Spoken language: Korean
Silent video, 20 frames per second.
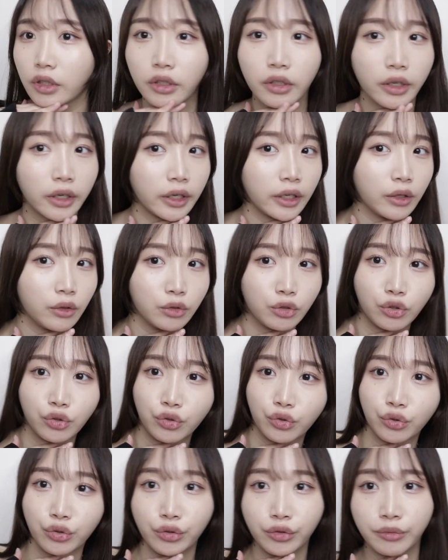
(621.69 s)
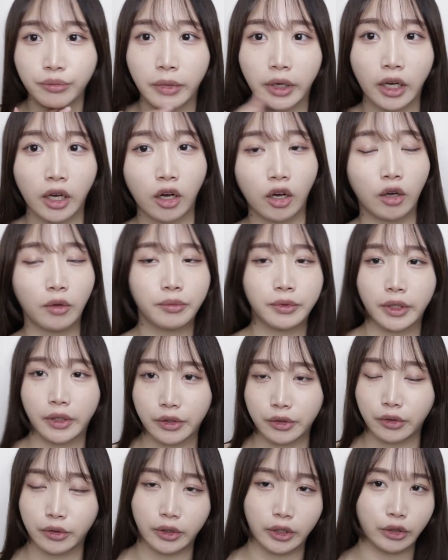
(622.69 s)
자 이렇게 얼추 메이크업 다
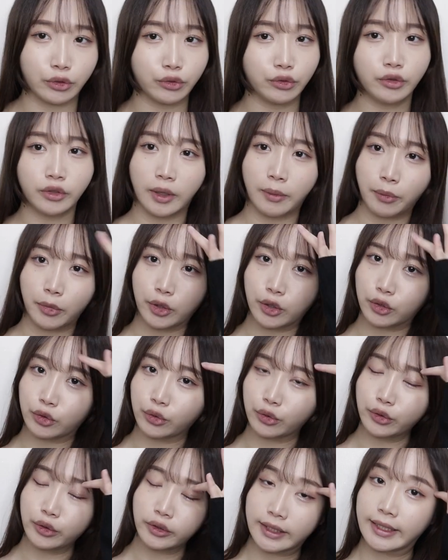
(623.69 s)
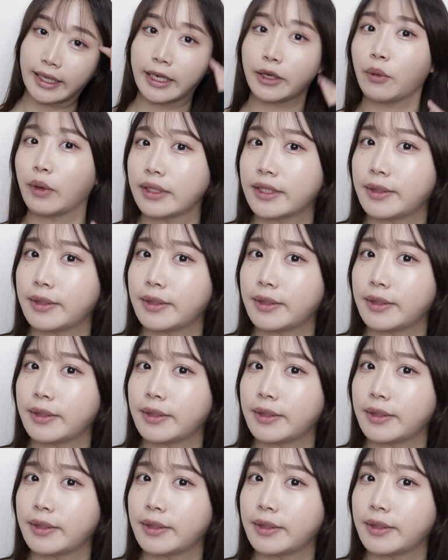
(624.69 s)
완성됐고 앞머리도 다시 내리고